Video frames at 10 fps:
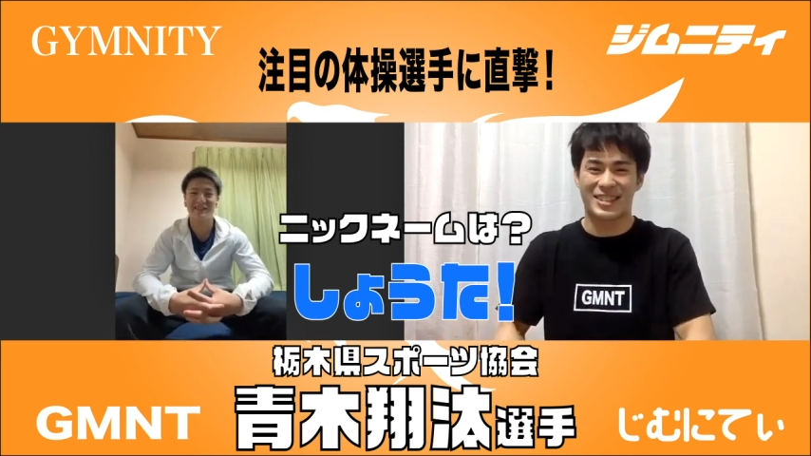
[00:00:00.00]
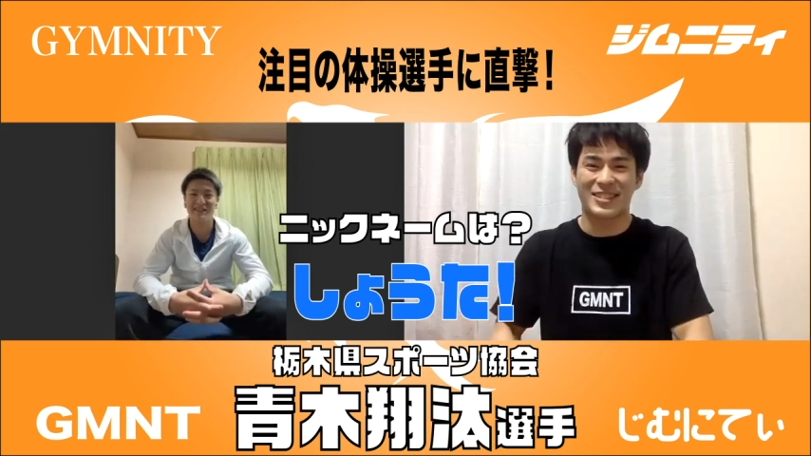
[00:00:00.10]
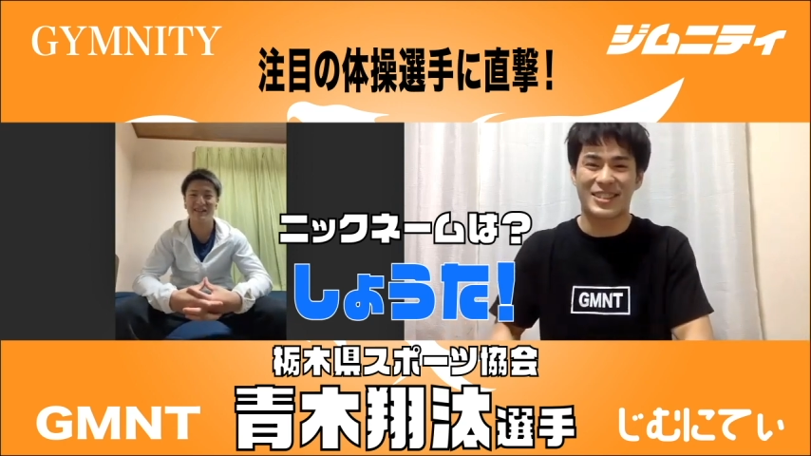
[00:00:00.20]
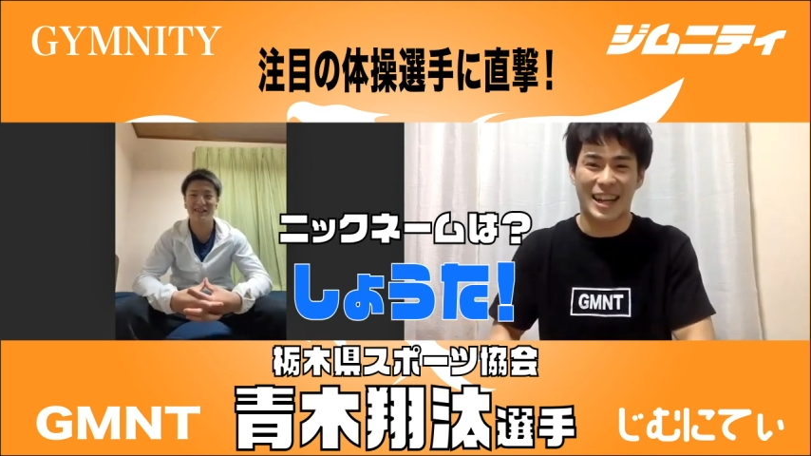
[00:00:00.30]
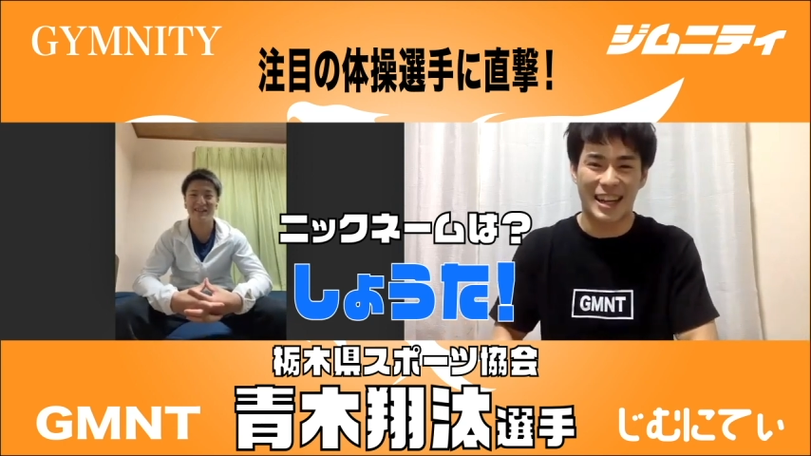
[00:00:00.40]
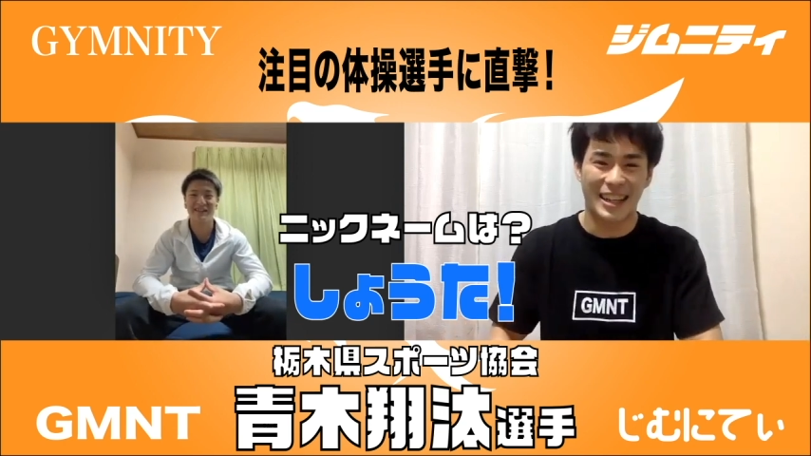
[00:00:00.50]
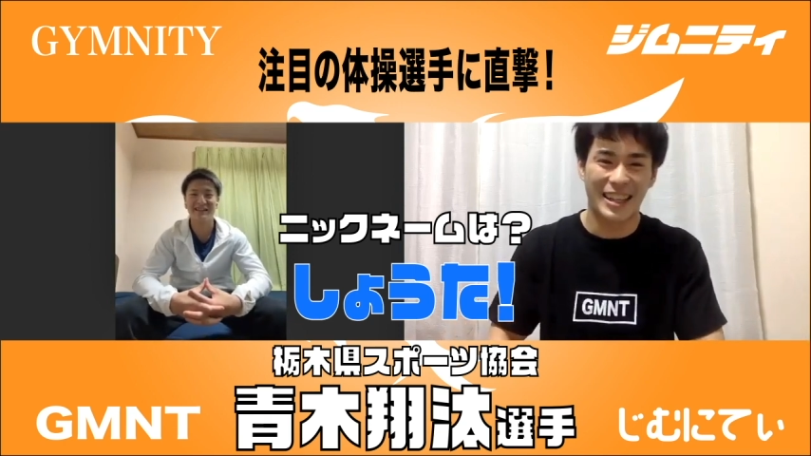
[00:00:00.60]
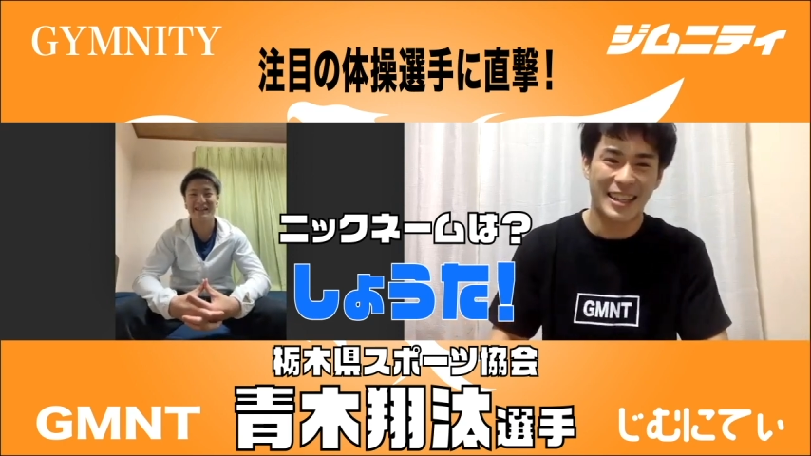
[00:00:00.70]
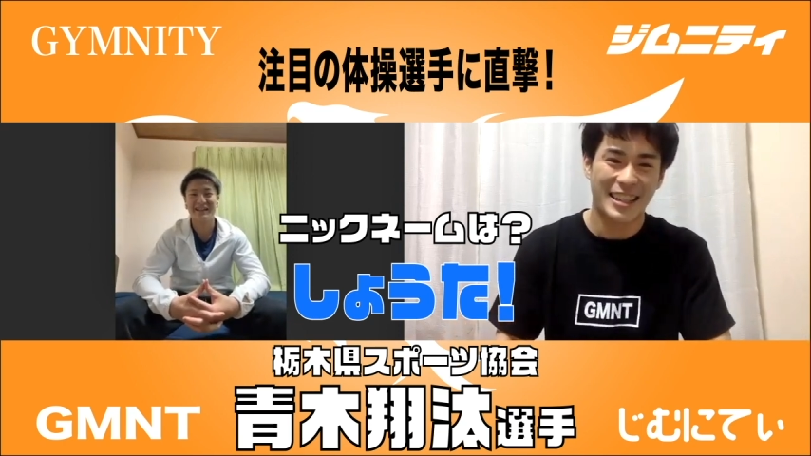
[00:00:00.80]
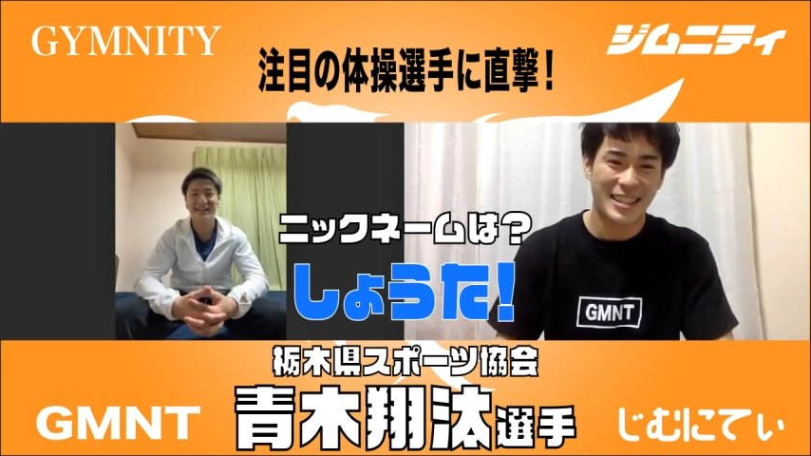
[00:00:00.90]
こっちの方が
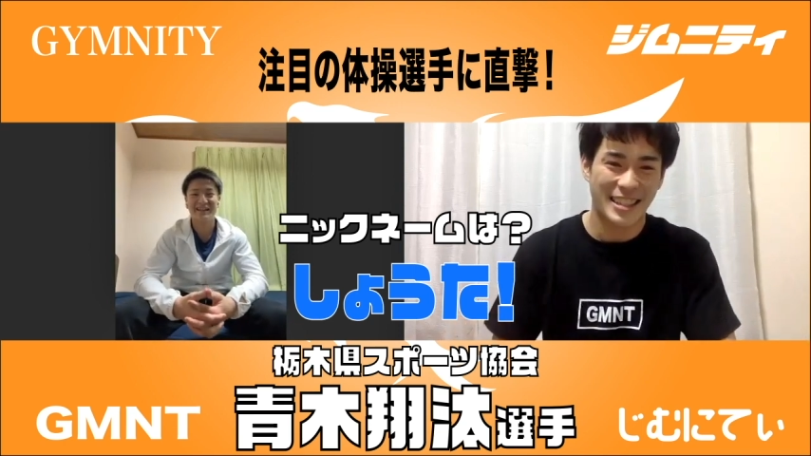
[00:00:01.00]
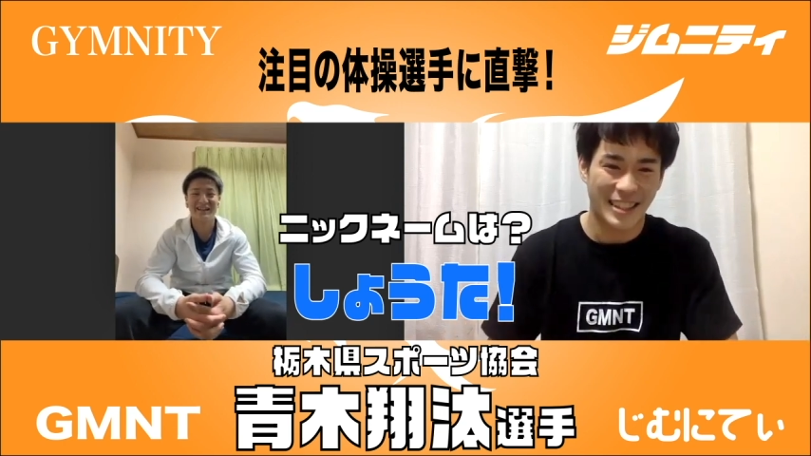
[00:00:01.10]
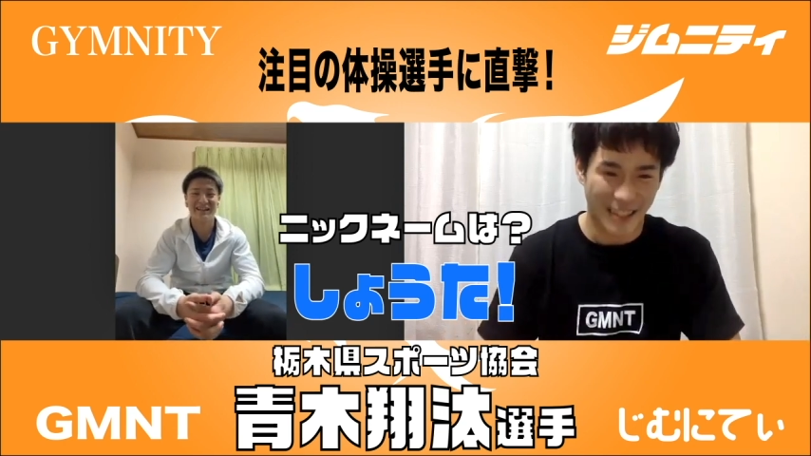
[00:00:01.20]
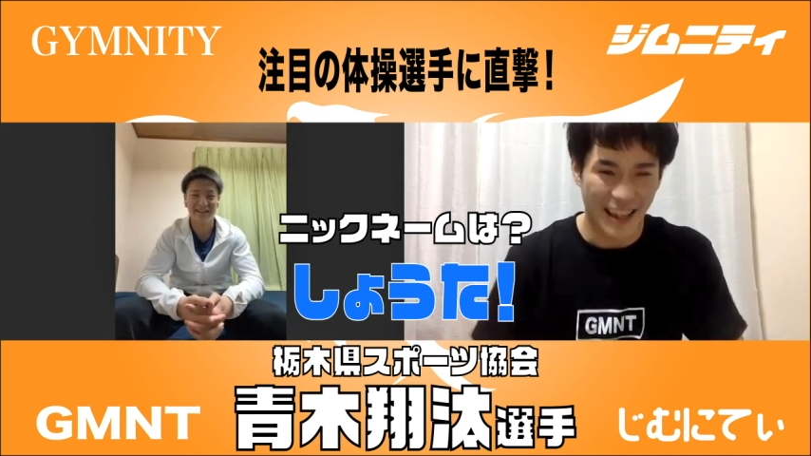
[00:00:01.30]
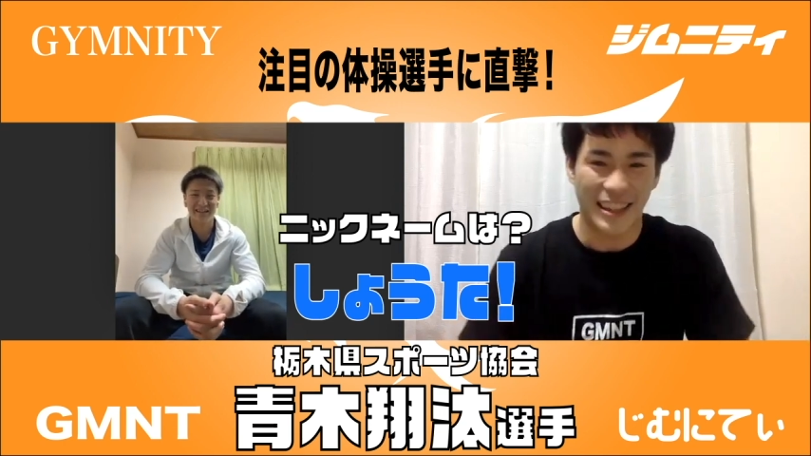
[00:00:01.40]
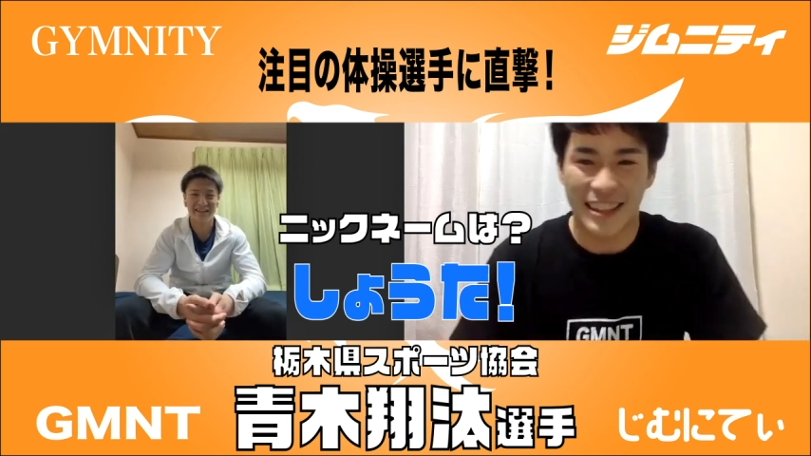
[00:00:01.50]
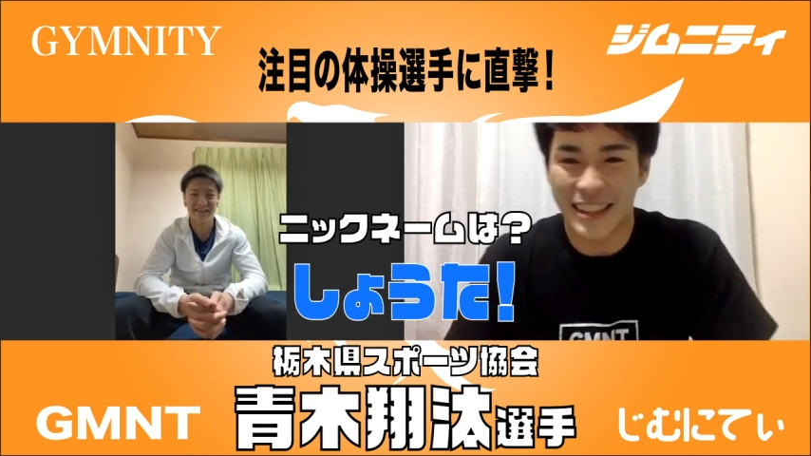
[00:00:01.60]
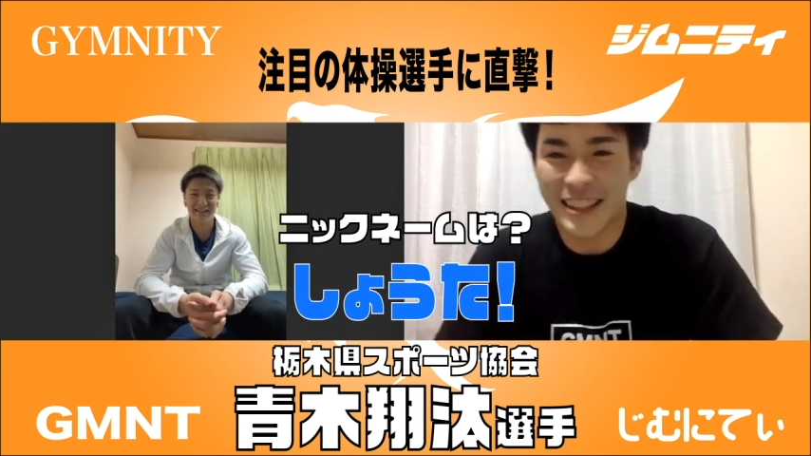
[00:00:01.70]
ね、